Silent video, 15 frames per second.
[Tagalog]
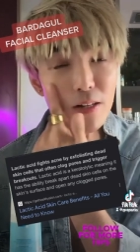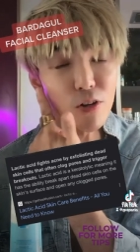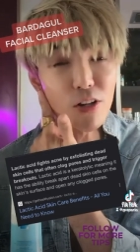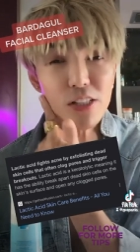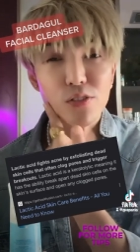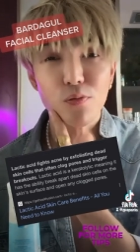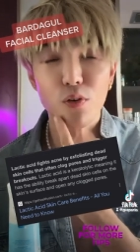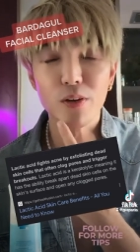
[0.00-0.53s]
o
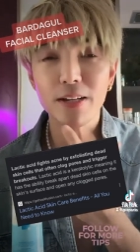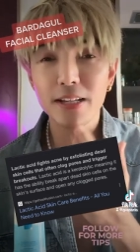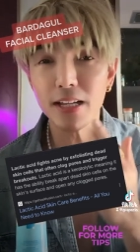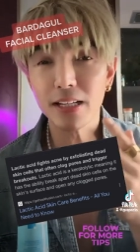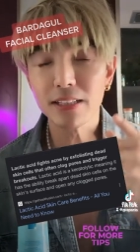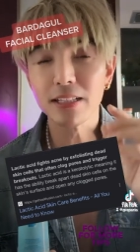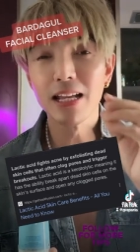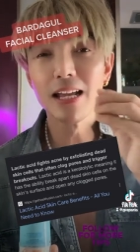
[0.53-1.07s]

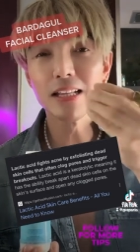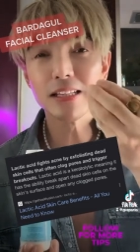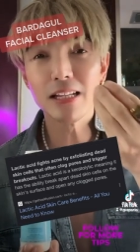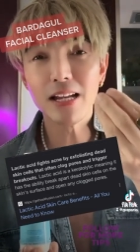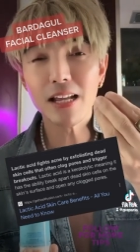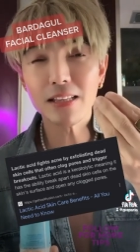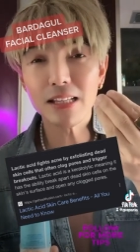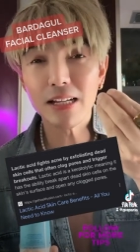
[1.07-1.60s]
exfoliant,
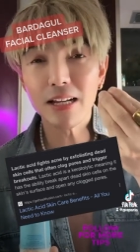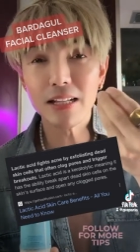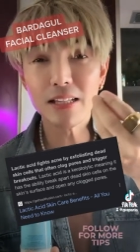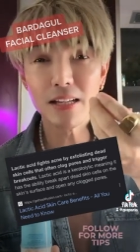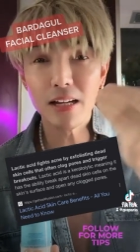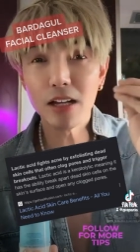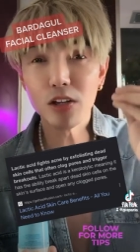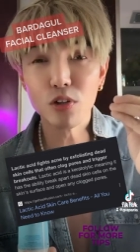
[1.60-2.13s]
tinatanggal
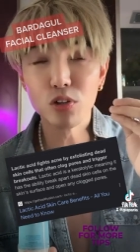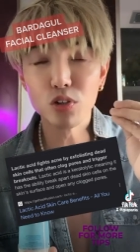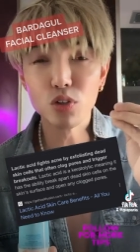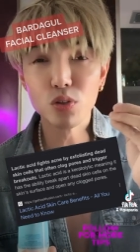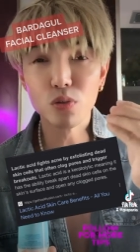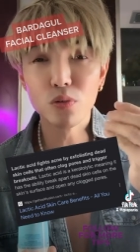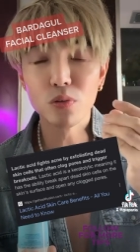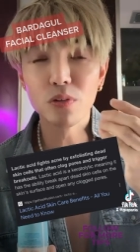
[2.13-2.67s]
niya ngayon
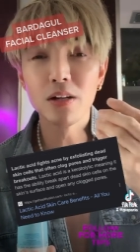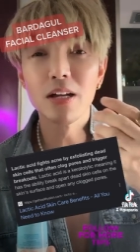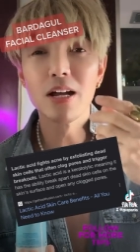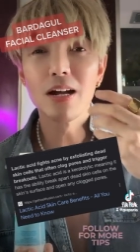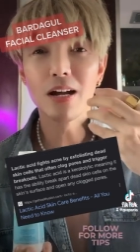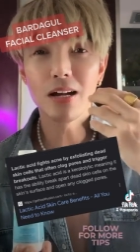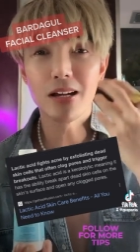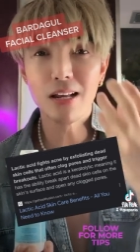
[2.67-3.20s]
yung
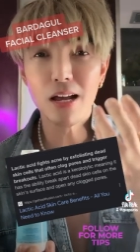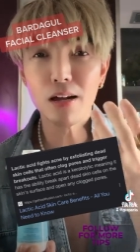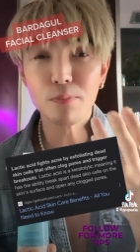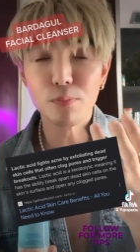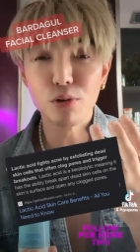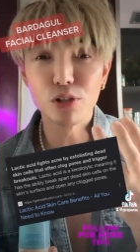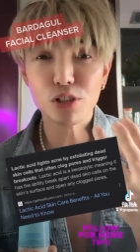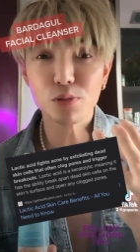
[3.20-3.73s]

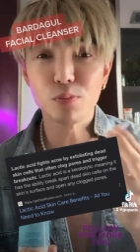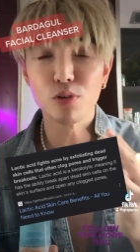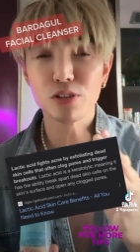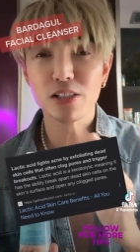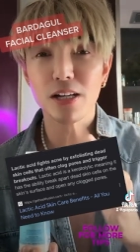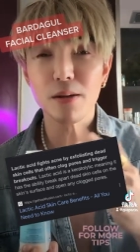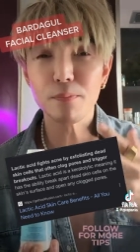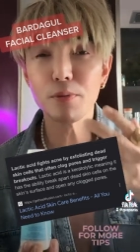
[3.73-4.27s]
clog pores mo,
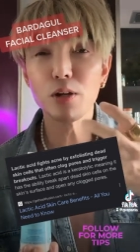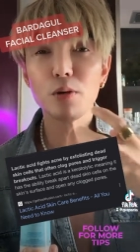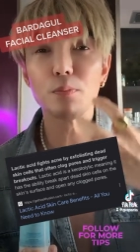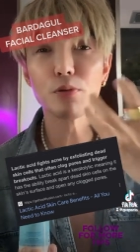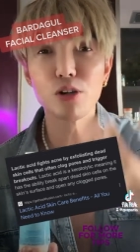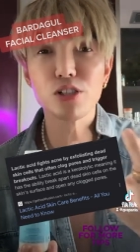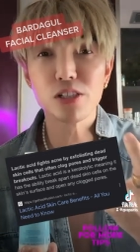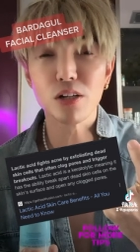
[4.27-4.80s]
tsaka
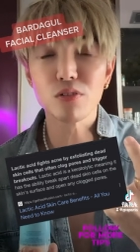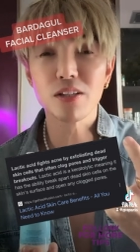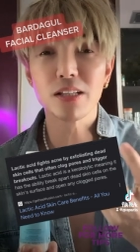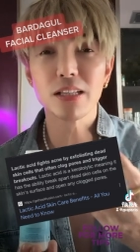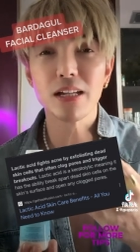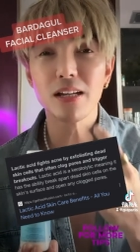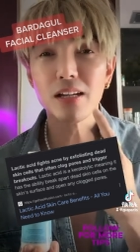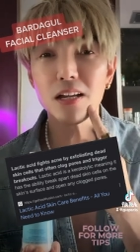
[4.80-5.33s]
pinupurge out
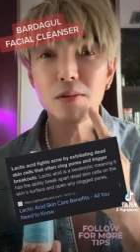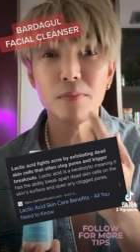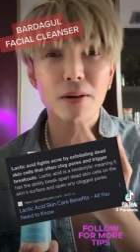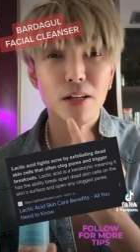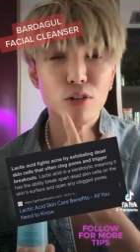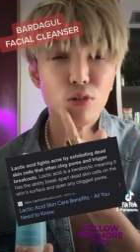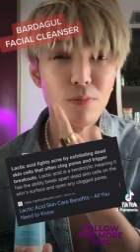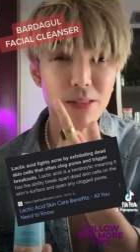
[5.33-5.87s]
niya talaga yung
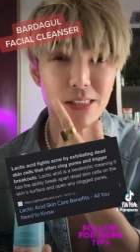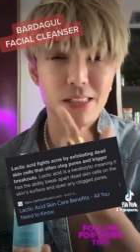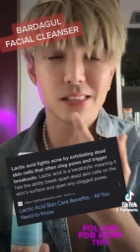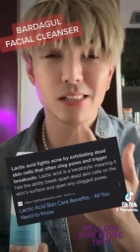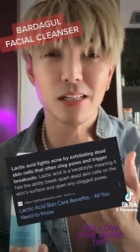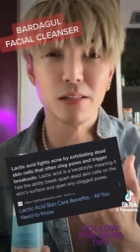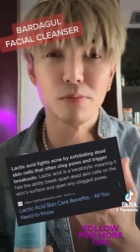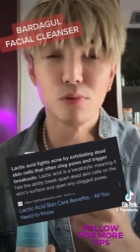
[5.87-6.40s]
mga dumi sa
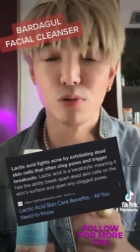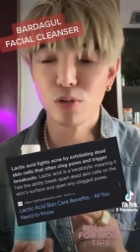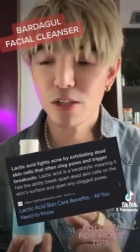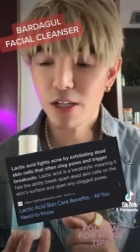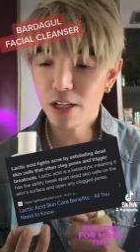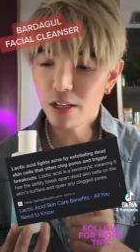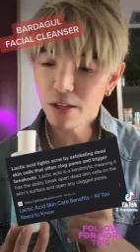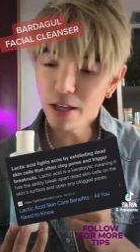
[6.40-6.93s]
skin mo.
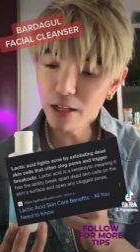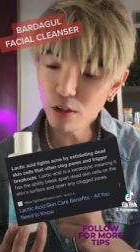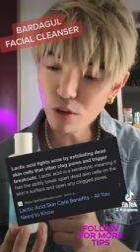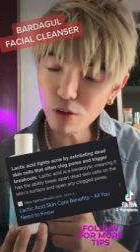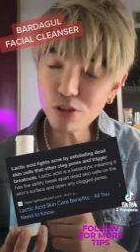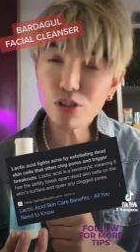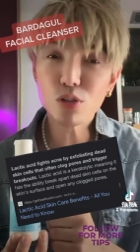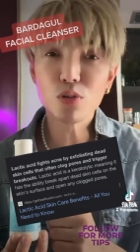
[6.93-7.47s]
And
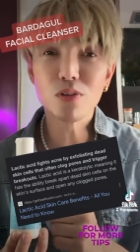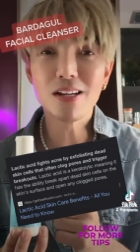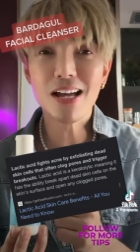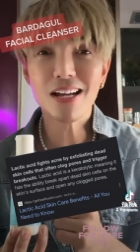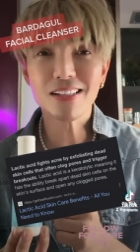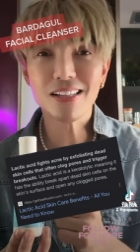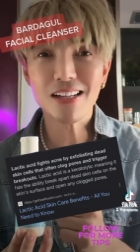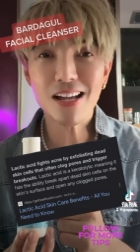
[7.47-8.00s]
also, yung
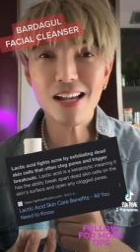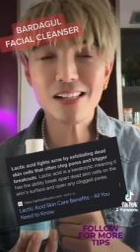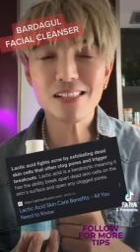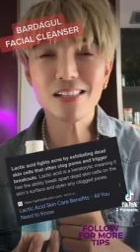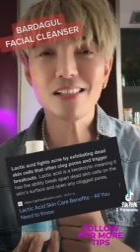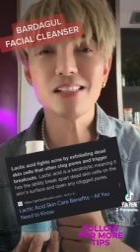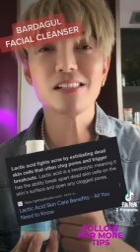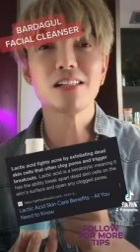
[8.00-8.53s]
lactic
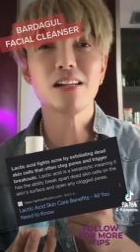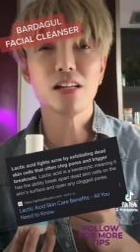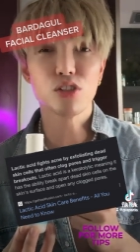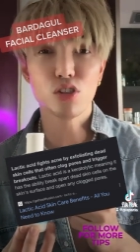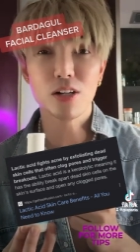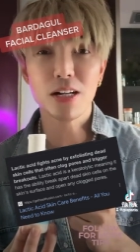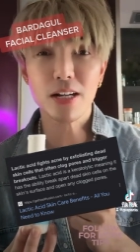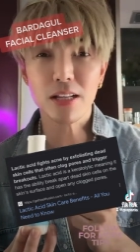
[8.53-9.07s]
acid is a
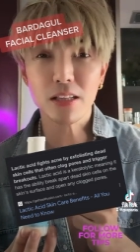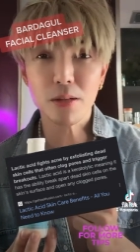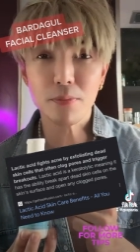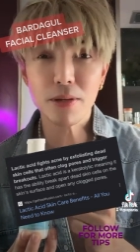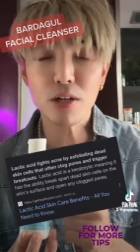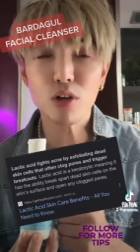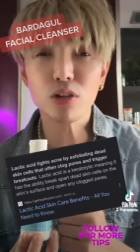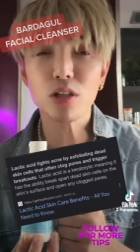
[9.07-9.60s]
natural
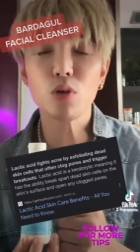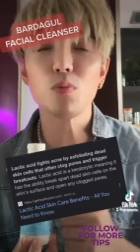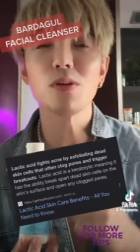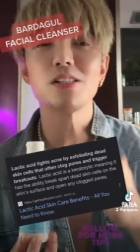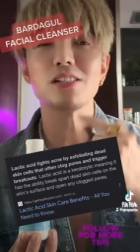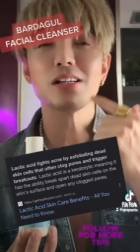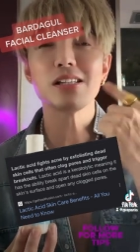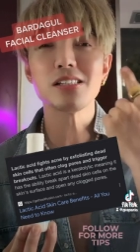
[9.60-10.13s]
antibiotic
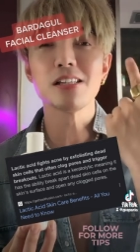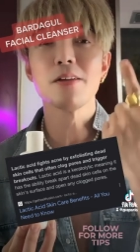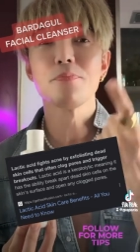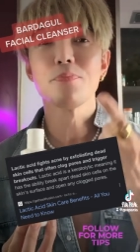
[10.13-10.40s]
which has